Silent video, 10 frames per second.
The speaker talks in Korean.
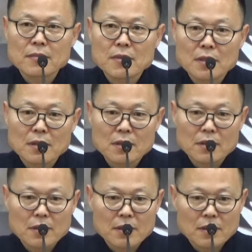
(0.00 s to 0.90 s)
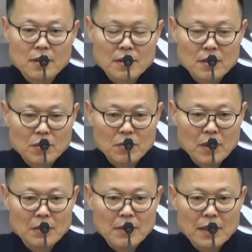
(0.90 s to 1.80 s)
네, 이, 이
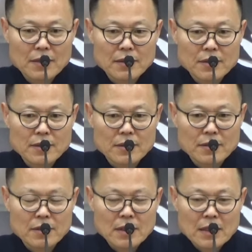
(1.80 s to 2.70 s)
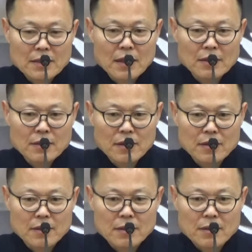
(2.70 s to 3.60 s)
도라고 하는 것은
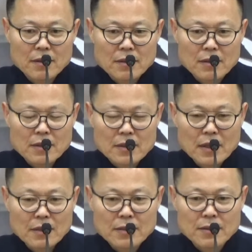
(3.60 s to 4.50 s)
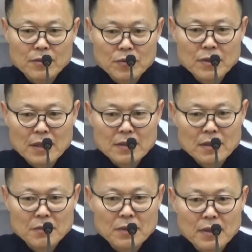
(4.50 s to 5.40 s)
상선, 이 상은
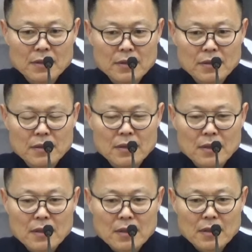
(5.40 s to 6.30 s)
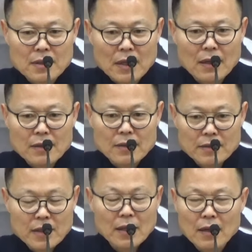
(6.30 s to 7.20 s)
윗상자고 선은 이
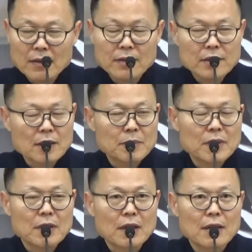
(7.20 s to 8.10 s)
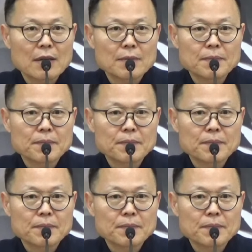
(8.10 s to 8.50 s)
잘할선, 착할선자입니다.